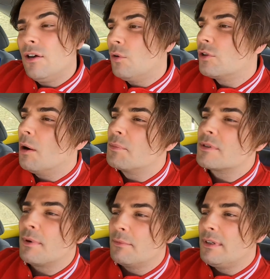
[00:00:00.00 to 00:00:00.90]
Oder ob es
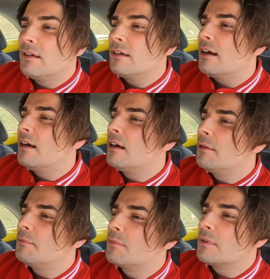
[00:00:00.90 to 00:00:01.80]
bei mir,
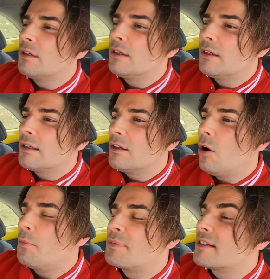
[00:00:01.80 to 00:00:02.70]
ähm,
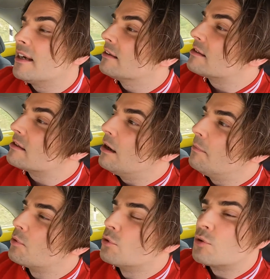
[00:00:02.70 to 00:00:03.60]
ob es jetzt äh,
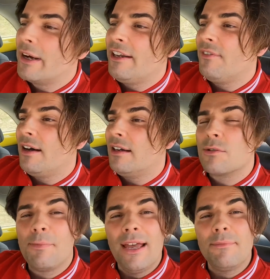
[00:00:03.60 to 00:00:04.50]
Bruce Wayne war, also
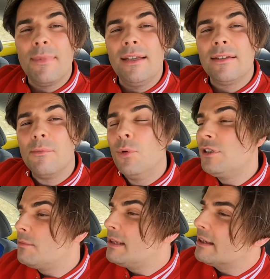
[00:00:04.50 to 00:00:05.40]
Batman, der
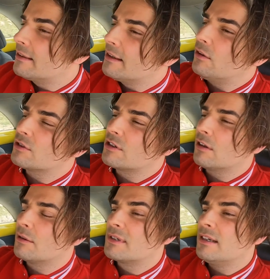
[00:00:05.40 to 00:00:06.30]
Multimilliardär aus
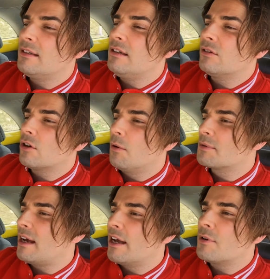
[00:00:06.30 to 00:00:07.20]
Gotham City, oder ob
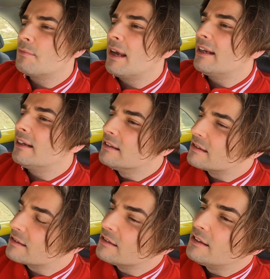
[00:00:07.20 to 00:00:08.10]
es Iron Man
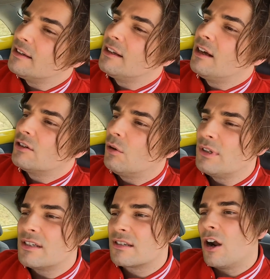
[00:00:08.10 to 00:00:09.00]
ist.
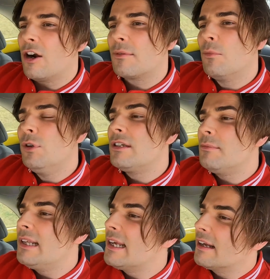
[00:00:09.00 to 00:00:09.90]
Tony Stark,
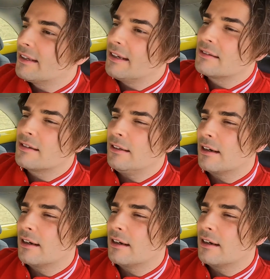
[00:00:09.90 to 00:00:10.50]
Multimilliardär etc.